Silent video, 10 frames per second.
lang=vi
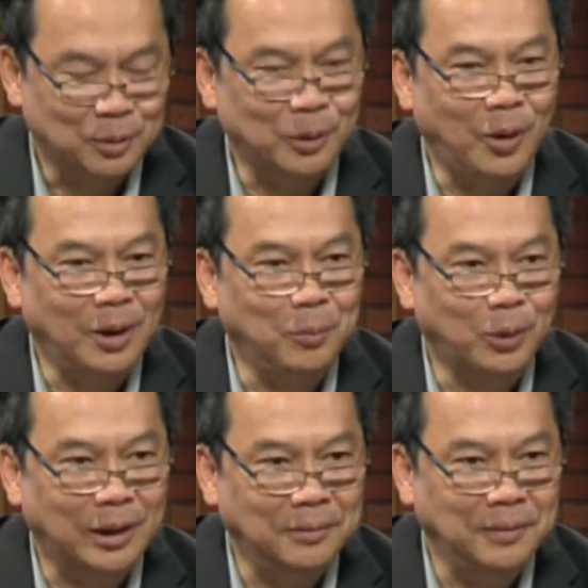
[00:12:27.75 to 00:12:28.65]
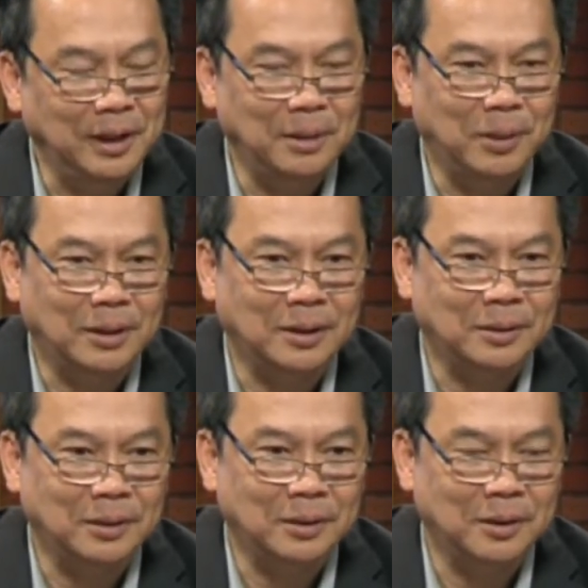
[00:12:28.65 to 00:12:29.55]
đó là một cái vấn đề mà
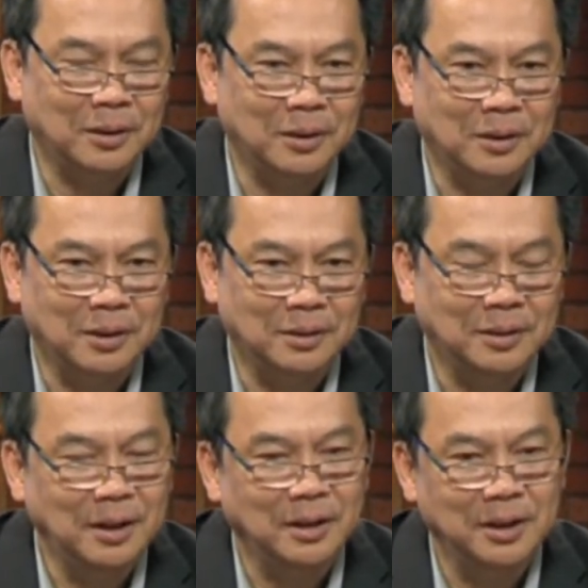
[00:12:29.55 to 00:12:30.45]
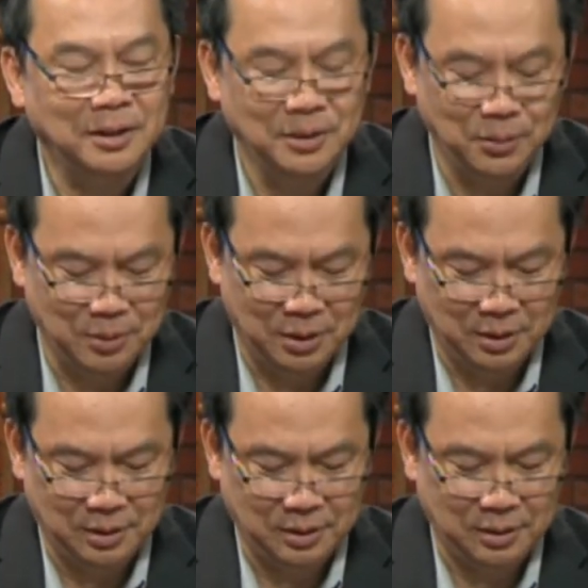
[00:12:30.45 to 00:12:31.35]
à, rất là nhiều
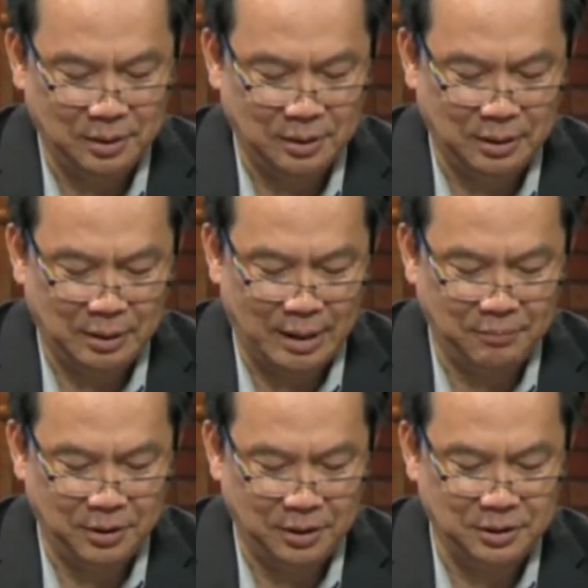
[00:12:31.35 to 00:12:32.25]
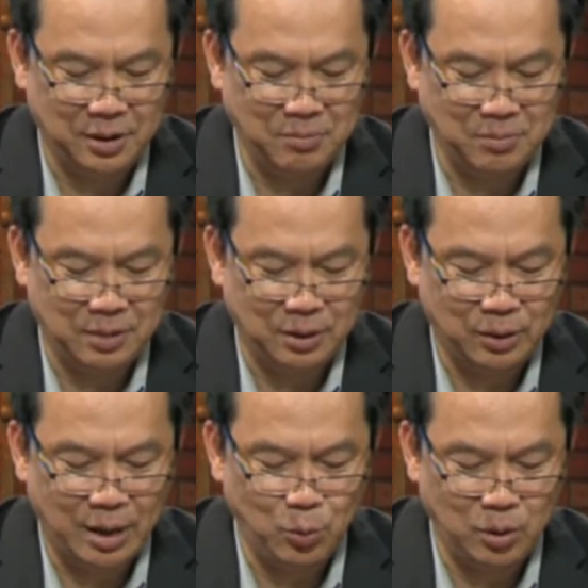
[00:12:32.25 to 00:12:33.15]
người làm việc trong ờ,
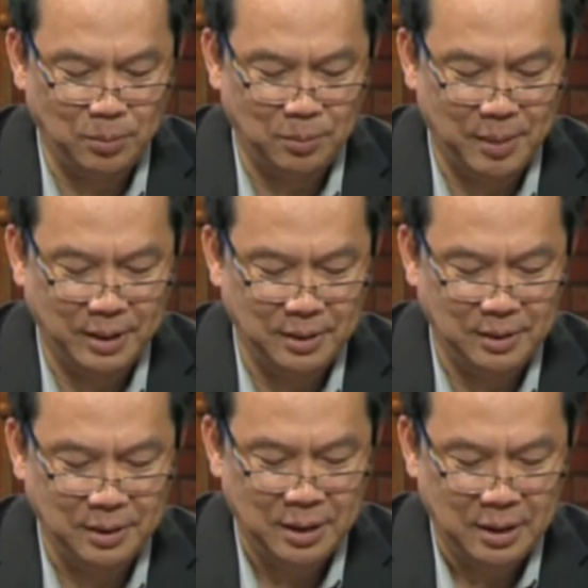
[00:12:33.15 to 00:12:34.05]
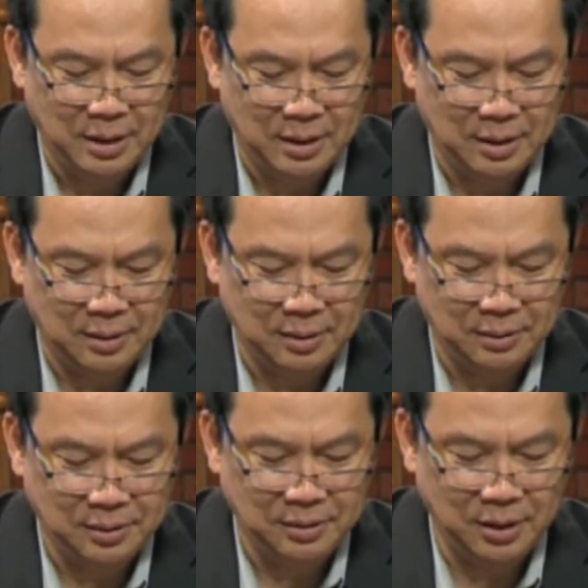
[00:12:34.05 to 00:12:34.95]
các quận máy à,
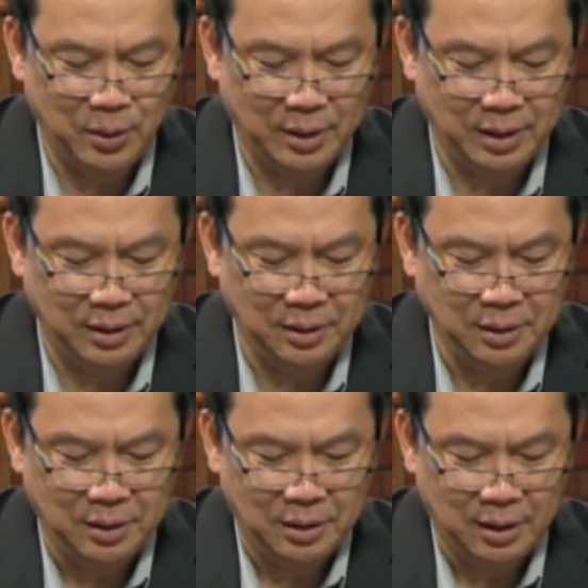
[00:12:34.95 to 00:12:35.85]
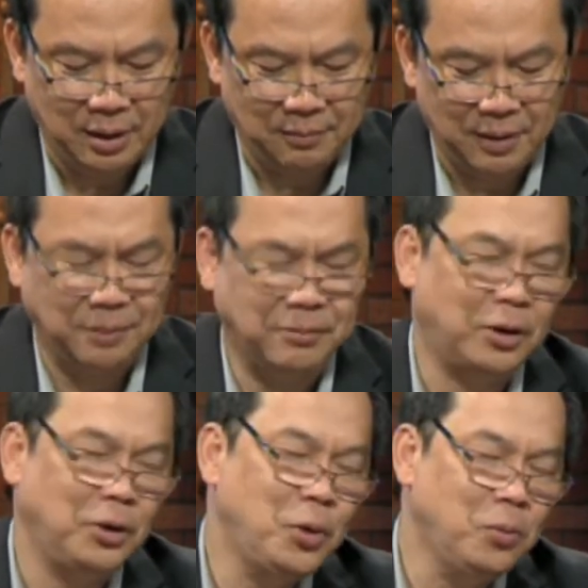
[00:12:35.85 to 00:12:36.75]
chính trị Hoa Kỳ à, và và
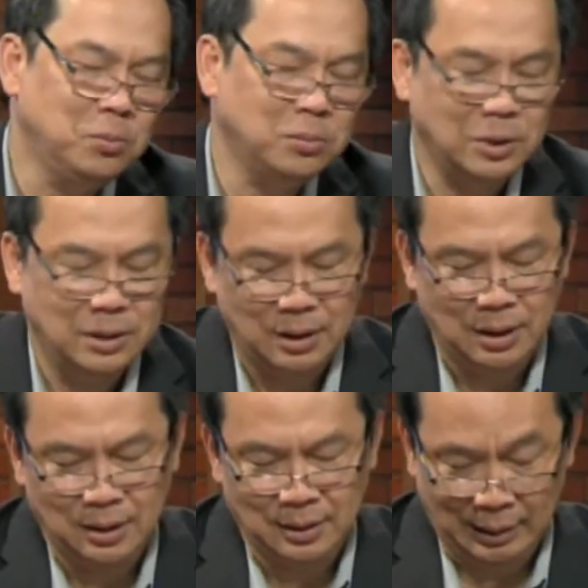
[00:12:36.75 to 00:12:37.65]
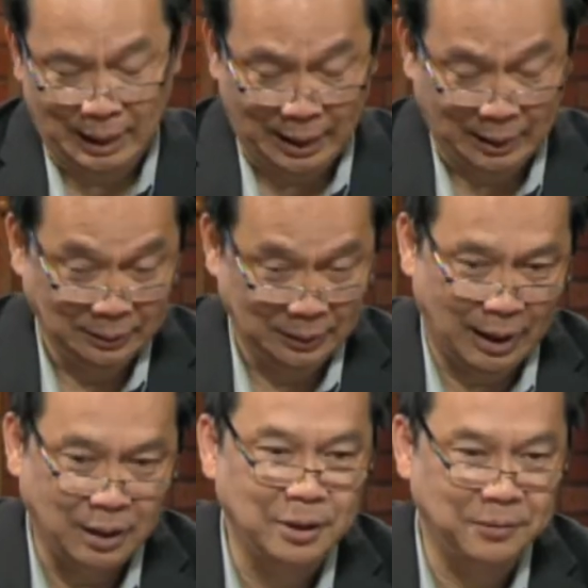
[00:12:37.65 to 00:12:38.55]
nói chung à, là là
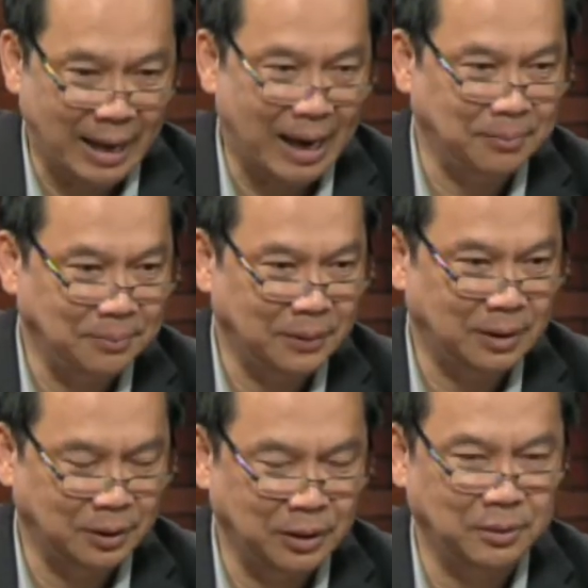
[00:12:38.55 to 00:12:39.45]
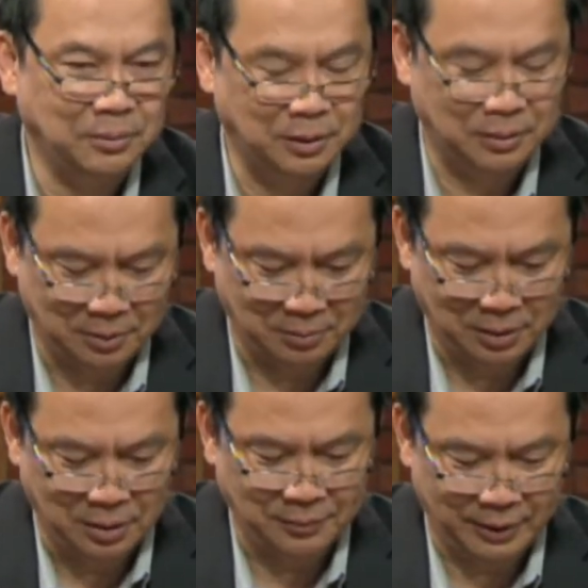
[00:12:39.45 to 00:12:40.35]
người Việt Nam à, người đồng, đồng
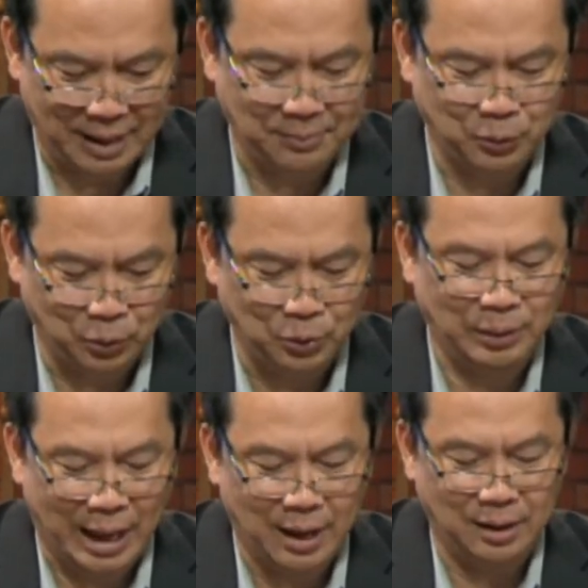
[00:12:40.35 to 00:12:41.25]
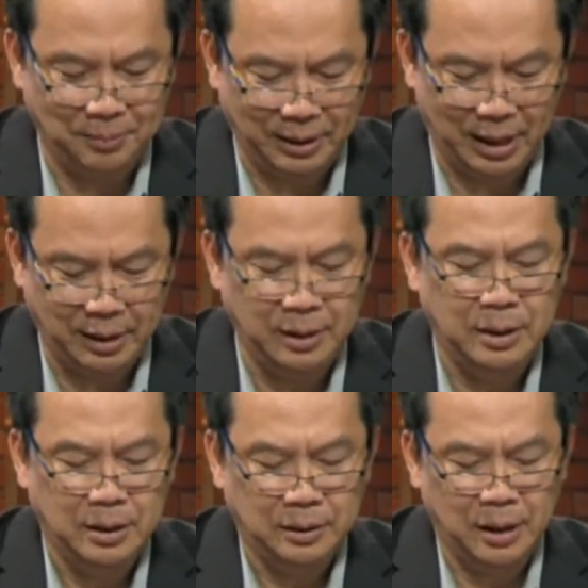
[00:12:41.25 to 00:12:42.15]
hương Việt Nam của chúng ta ở bên này
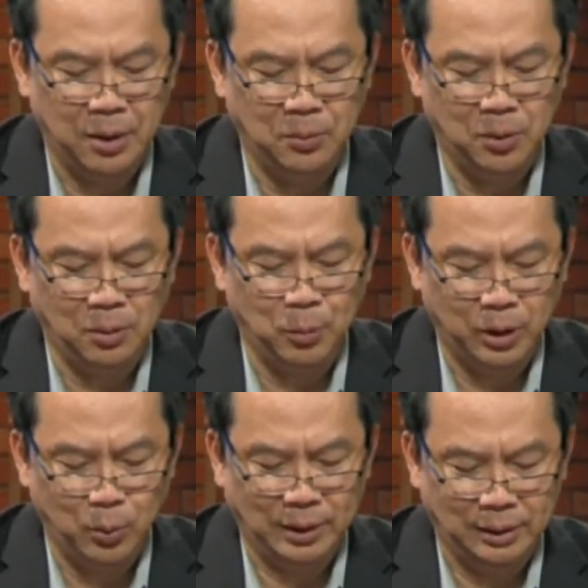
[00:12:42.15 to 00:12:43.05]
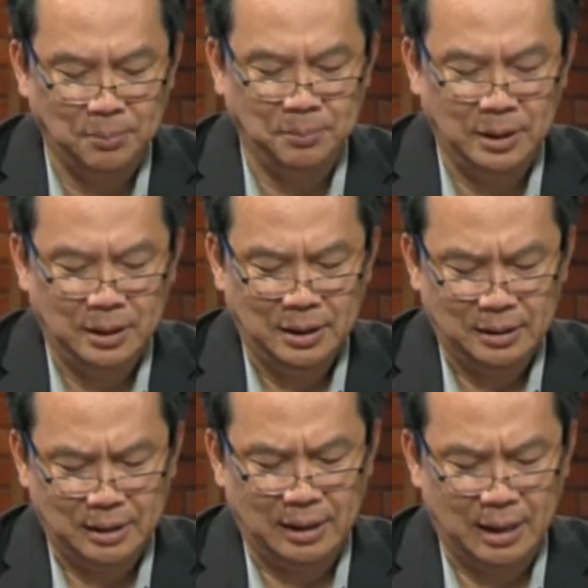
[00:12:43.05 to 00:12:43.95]
đều có một cái quan tâm
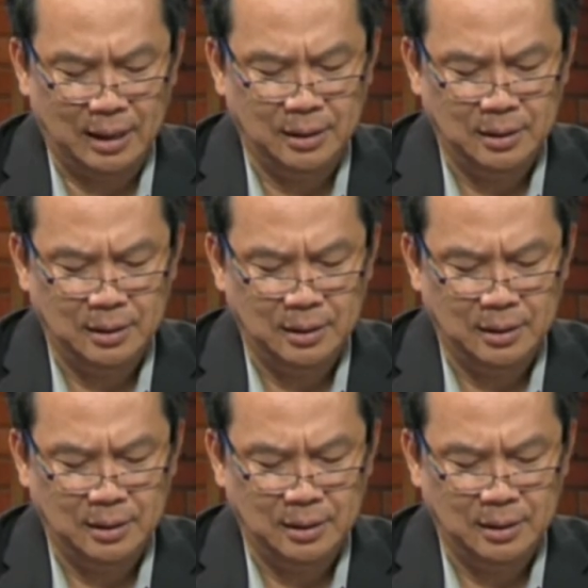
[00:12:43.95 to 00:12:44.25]
rằng là